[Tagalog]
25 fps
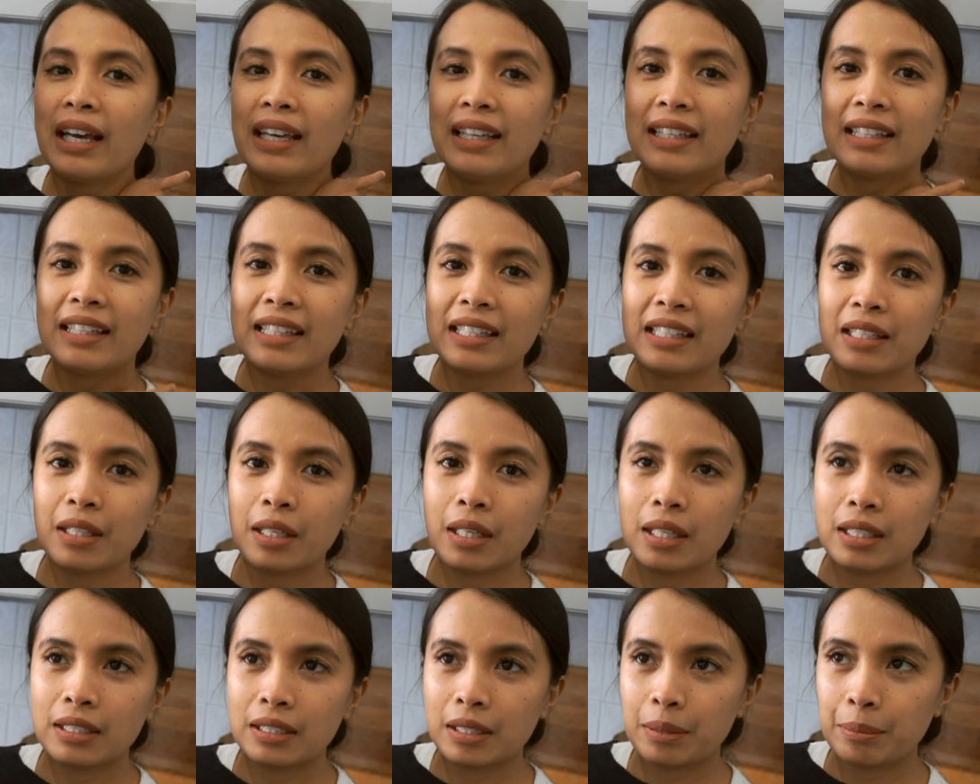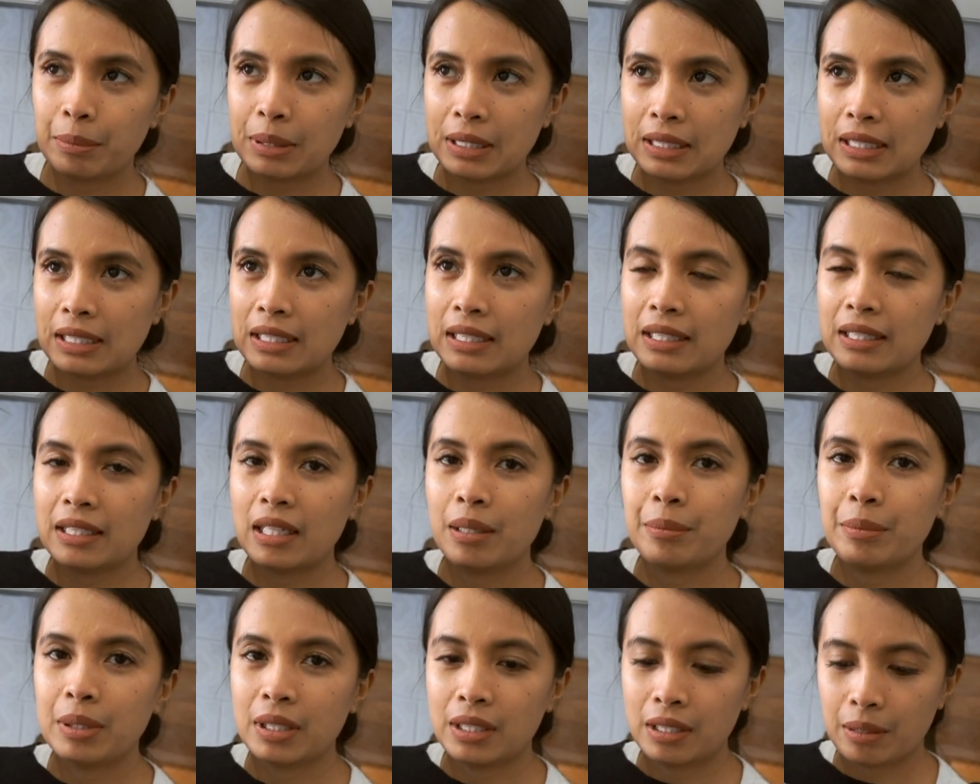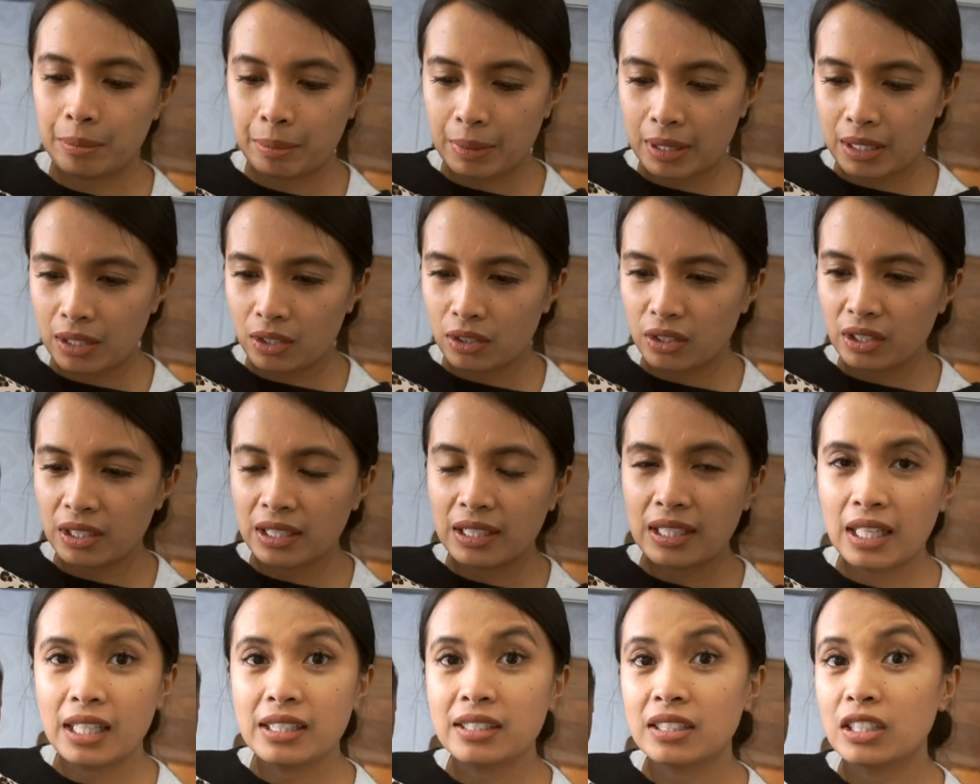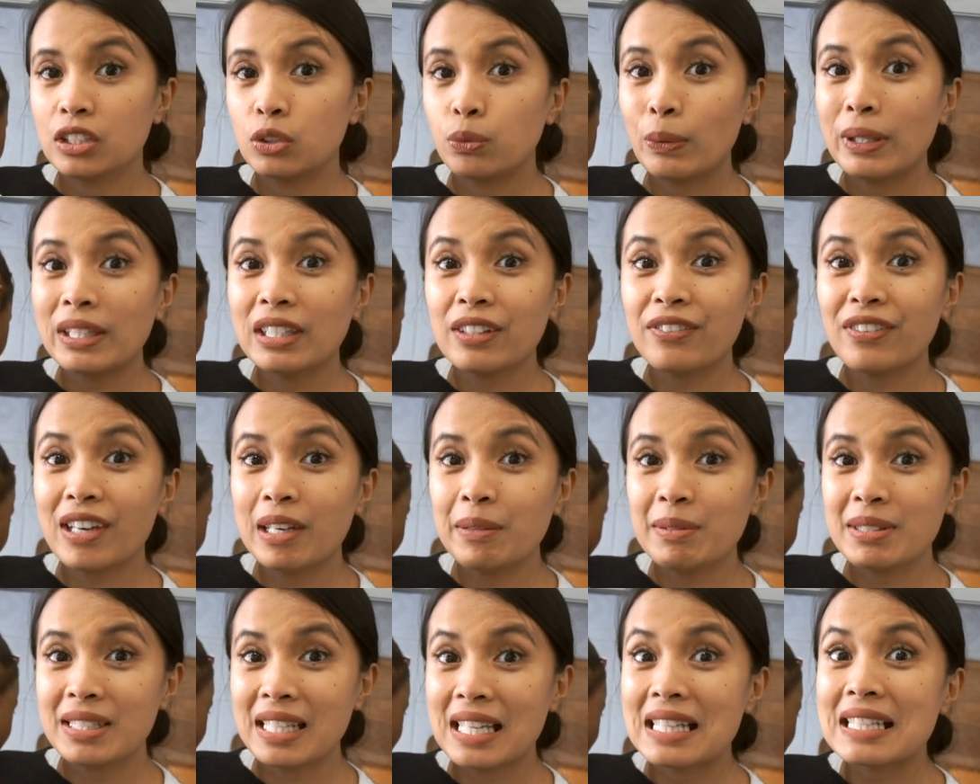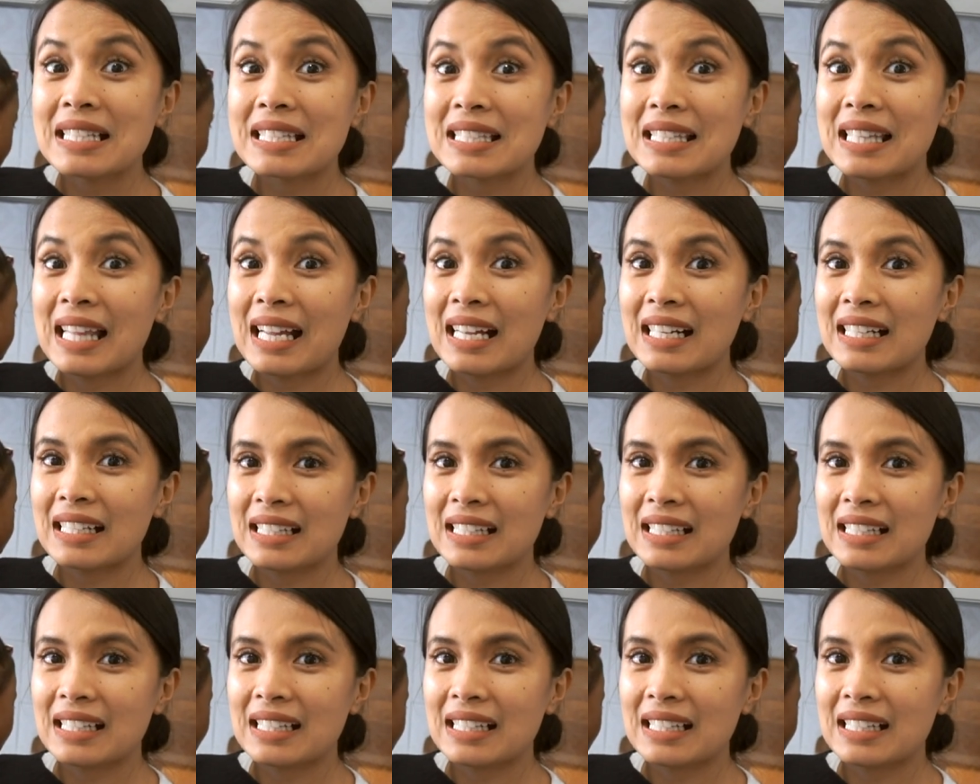IKEA na binili namin na parang organizer. 25 cents lang